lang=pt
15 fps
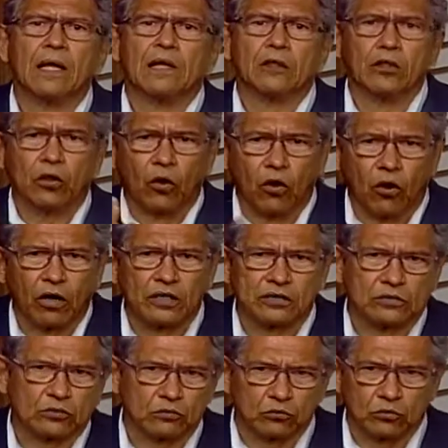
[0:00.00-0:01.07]

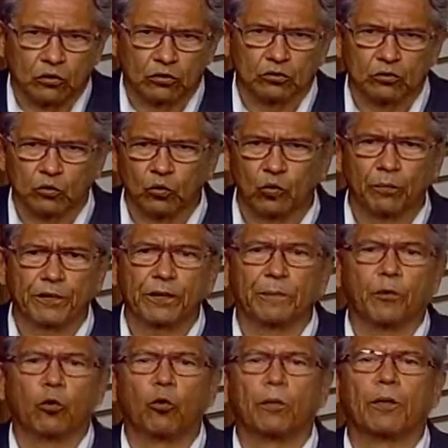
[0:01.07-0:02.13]
Nós, do nosso grupo que
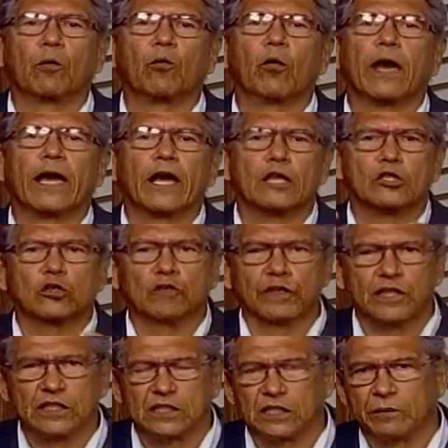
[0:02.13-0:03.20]
preocupa com
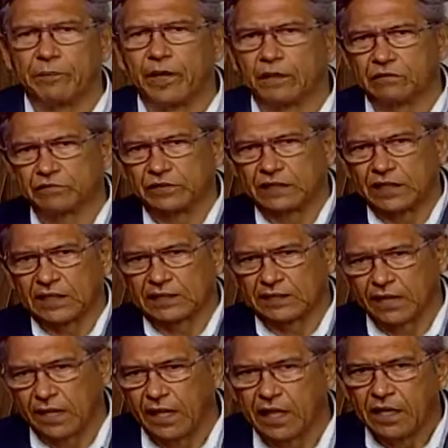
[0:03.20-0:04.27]
rejuvenescimento, se você
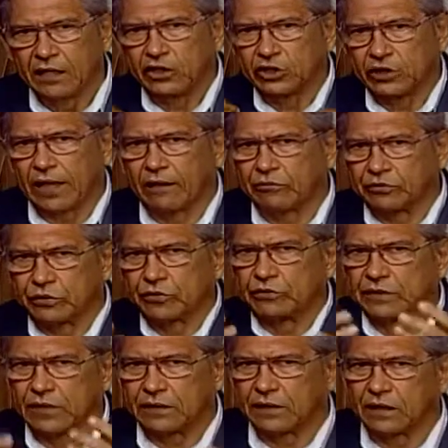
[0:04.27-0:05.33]
quiser estar aos seus
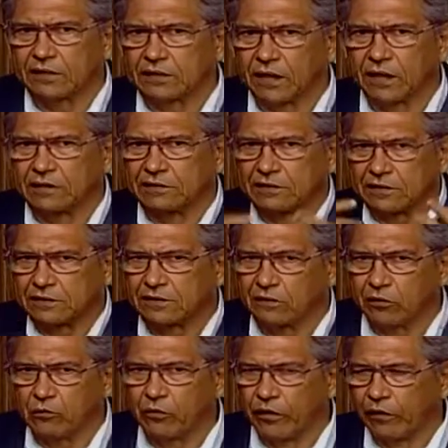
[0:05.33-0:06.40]
70 anos assim
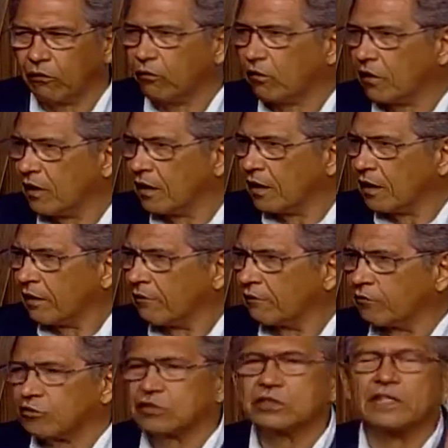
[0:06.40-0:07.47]
como eu,
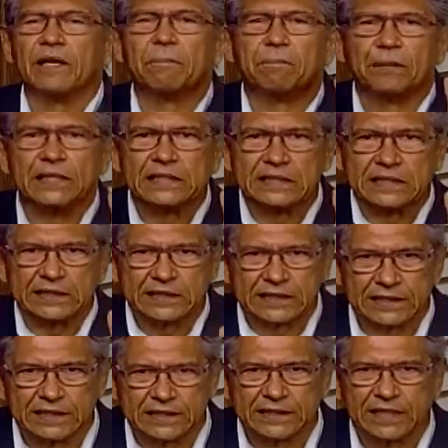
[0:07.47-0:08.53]
você
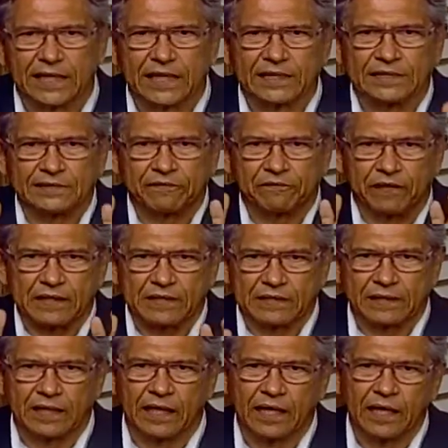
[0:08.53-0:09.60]
precisa
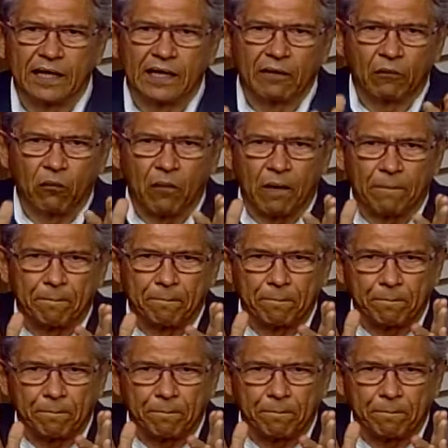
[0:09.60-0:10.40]
fazer uma,